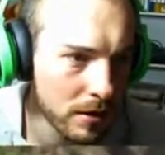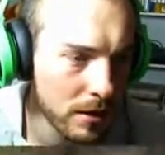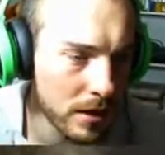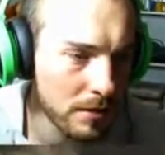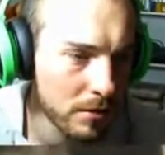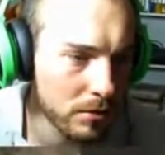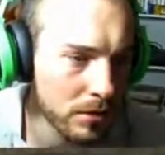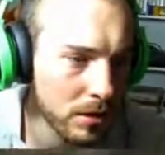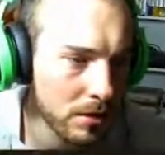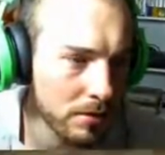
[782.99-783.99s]
Et il va nous
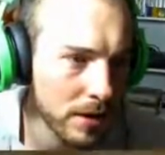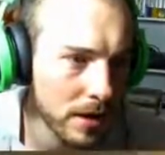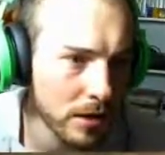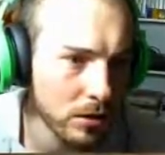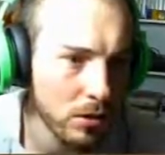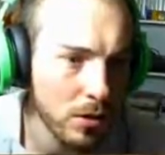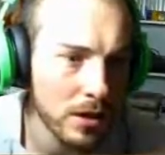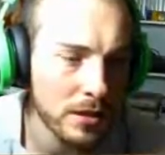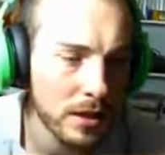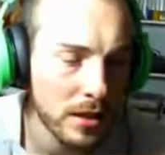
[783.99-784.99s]
falloir faire de
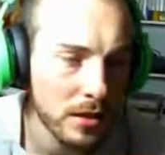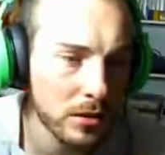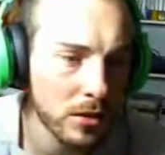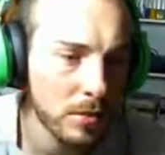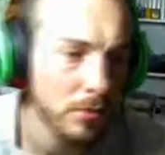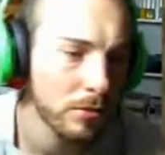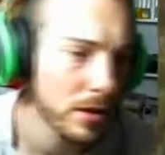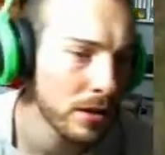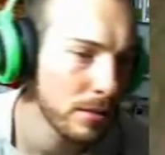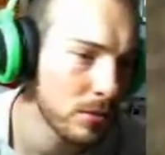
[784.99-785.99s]
l'escalade, comme on
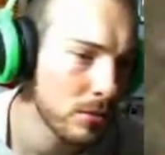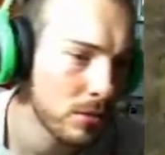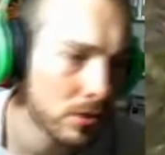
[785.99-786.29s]
fait d'habitude.